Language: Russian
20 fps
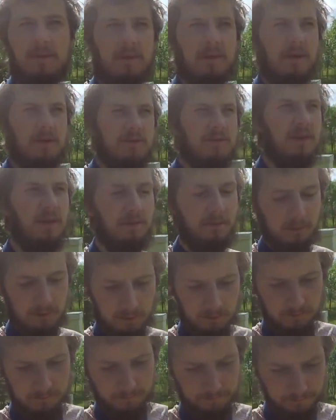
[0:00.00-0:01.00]

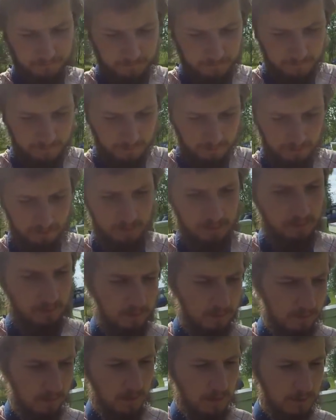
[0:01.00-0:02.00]
Оставил
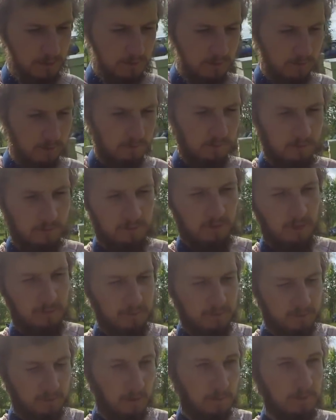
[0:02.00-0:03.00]
один,
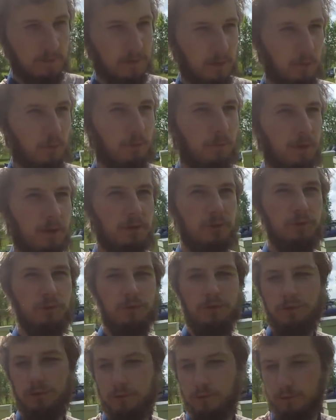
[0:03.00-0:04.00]
самый-самый такой
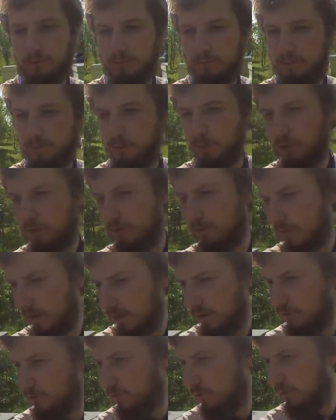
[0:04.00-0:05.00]
большой, с большим
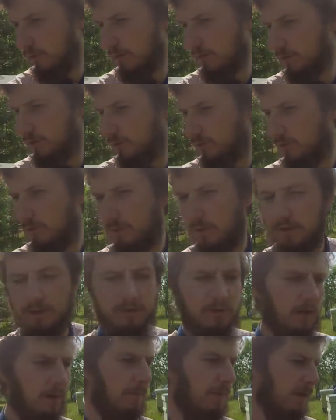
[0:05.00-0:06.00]
количеством маточного
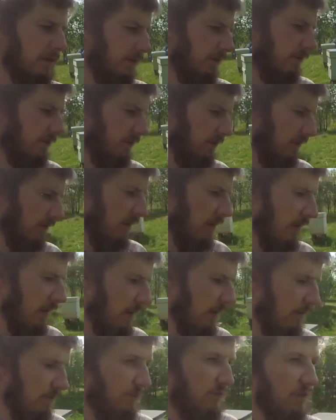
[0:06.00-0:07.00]
молочка маточник.
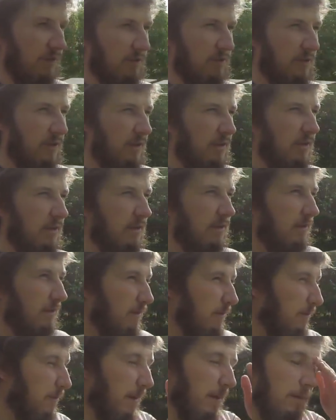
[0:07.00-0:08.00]
Все
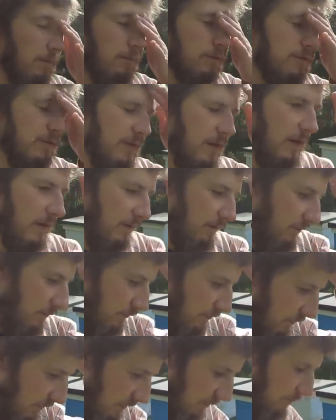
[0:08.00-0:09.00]
остальные прям вот стряхивал
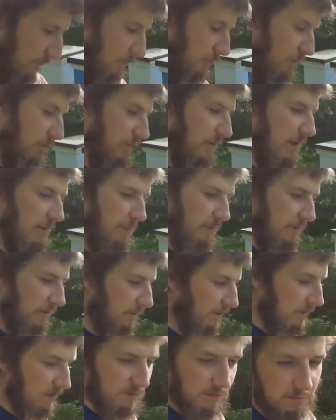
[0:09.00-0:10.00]
всех пчел с рамки и
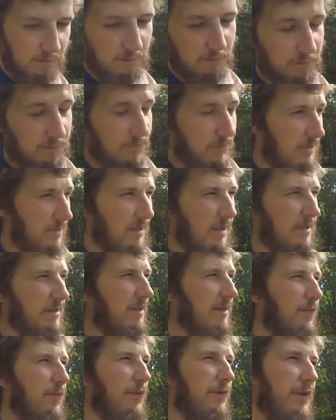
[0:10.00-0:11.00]
выискивал все до
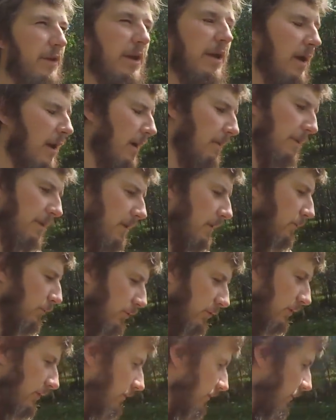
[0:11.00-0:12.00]
одного.
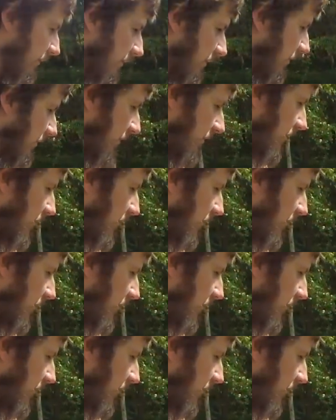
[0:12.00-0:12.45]
Потому что, э,